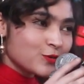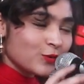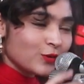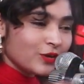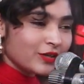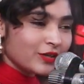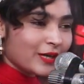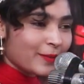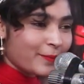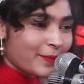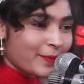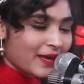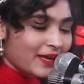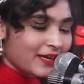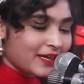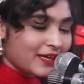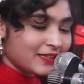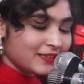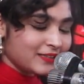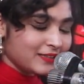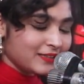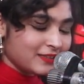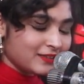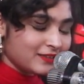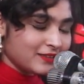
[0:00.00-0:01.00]
स्कूल का
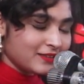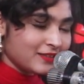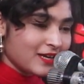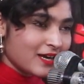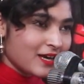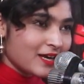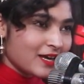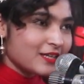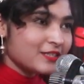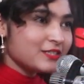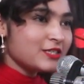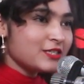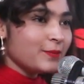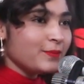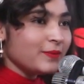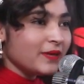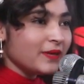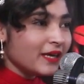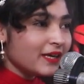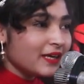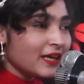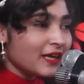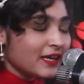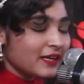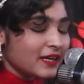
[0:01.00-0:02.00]
पहला दिन जब
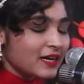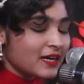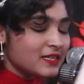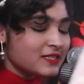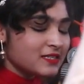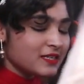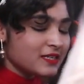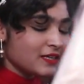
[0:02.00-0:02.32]
ये कहना